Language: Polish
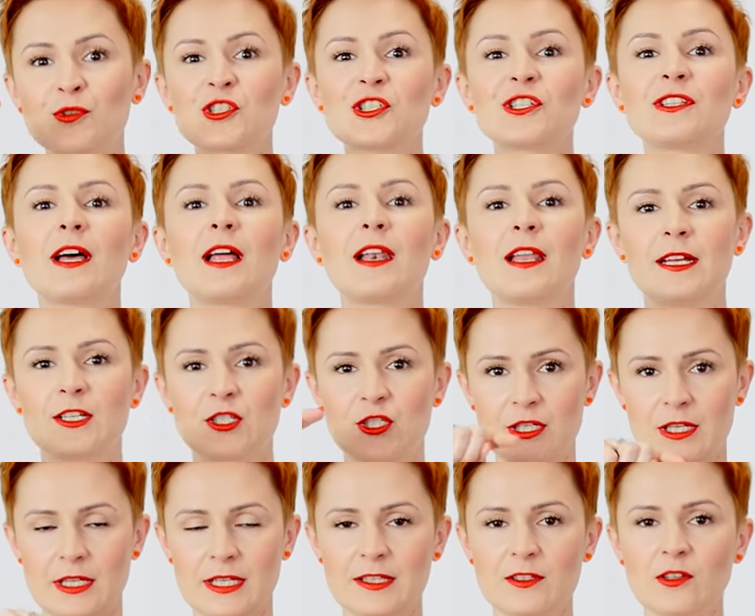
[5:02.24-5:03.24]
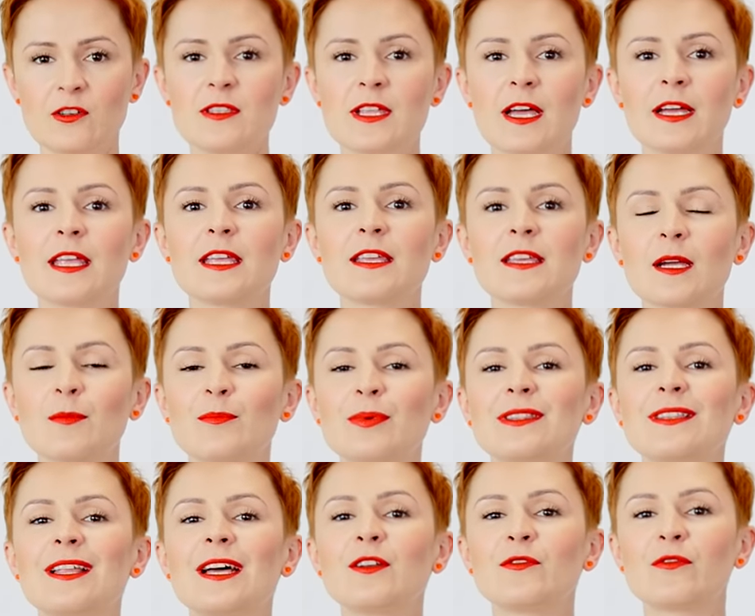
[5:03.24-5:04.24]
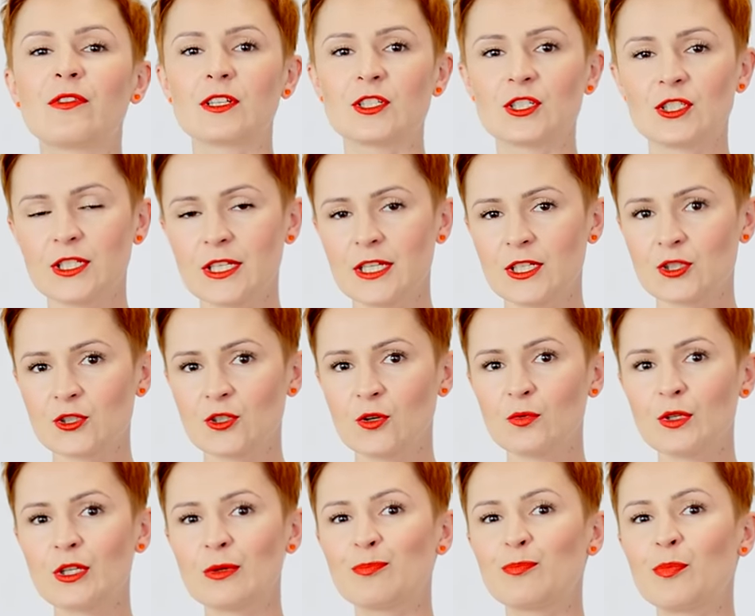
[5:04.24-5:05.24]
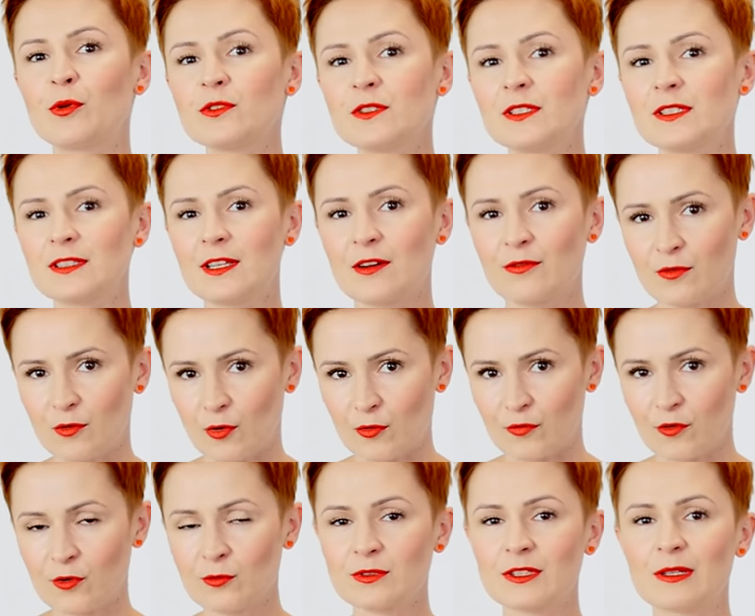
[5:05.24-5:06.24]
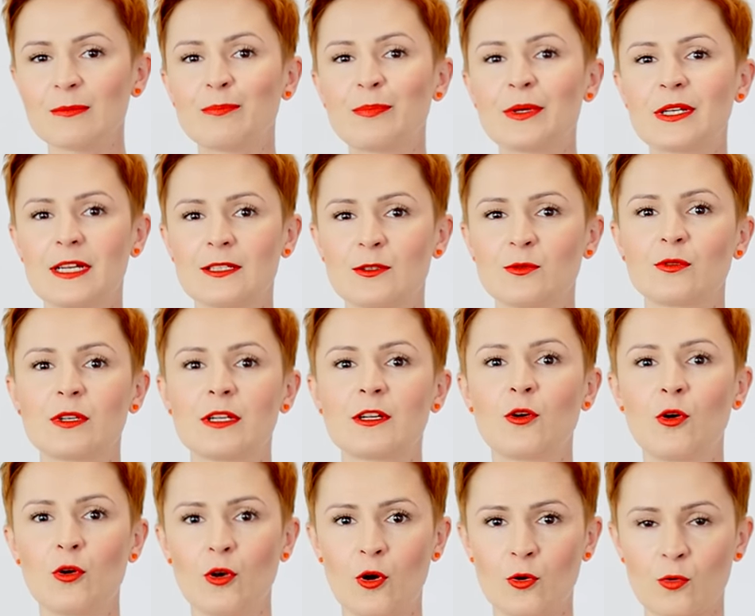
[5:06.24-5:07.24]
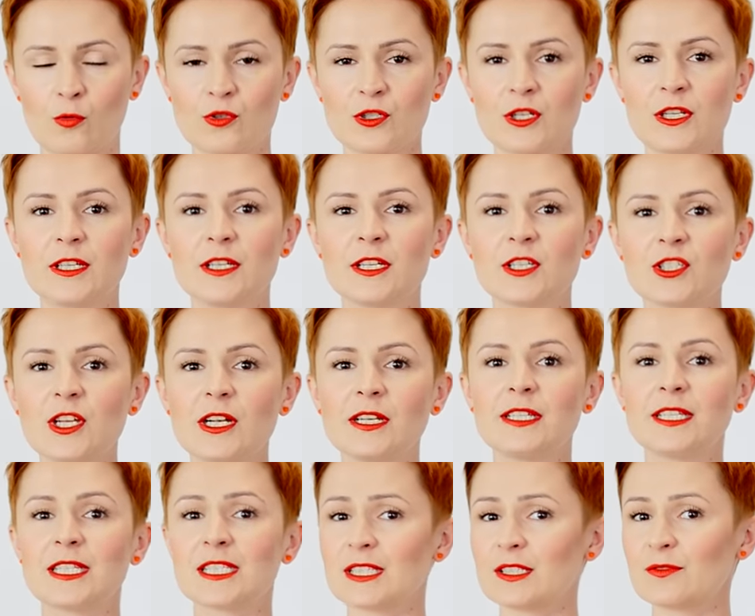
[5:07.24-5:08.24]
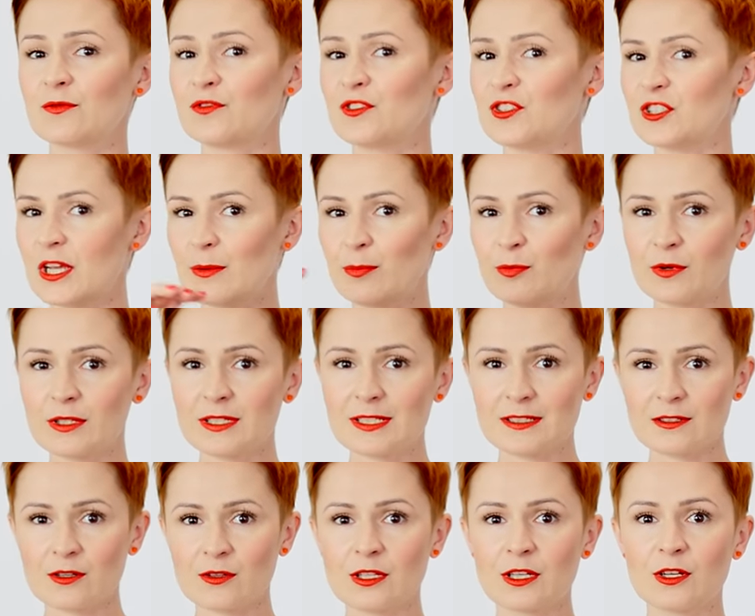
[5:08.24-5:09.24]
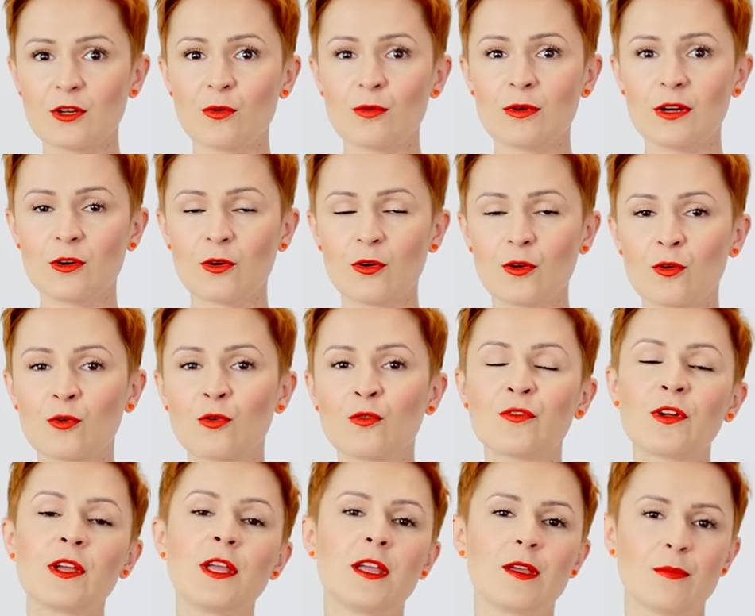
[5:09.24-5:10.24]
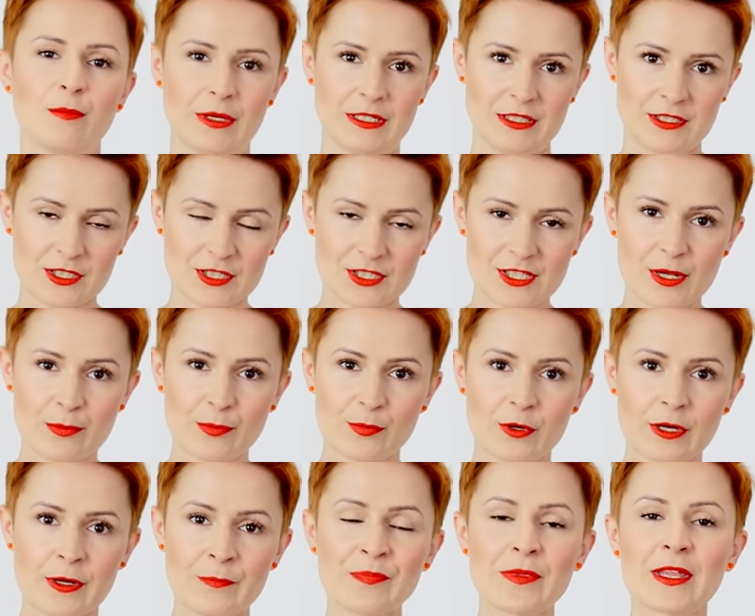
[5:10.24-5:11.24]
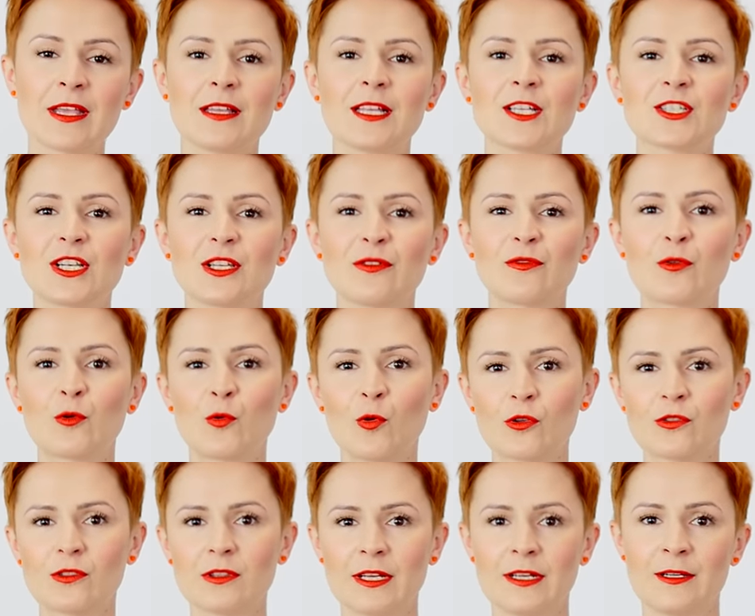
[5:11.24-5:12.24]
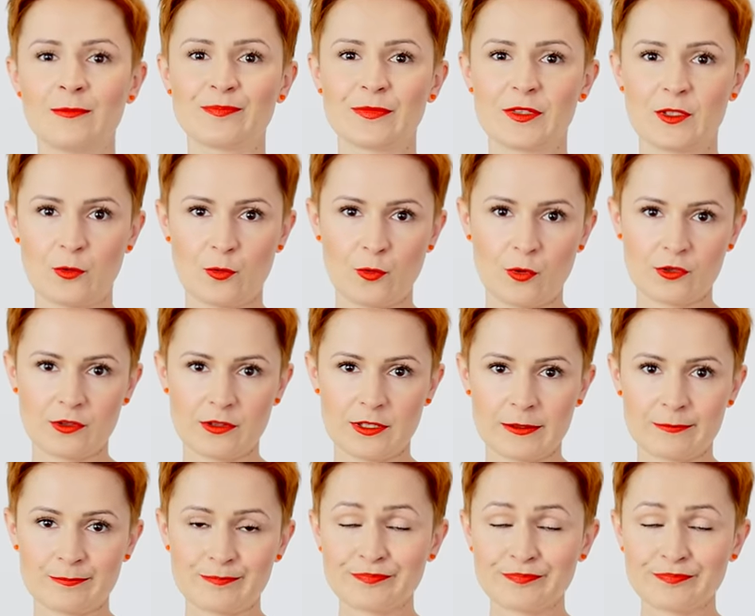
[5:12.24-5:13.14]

przynależy i to daje jakby najważniejszą i podstawową temperaturę koloru. Czyli jeżeli jest w ciepłej stronie koła kolorów, będzie ciepłe, jeżeli w chłodnej, to chłodne.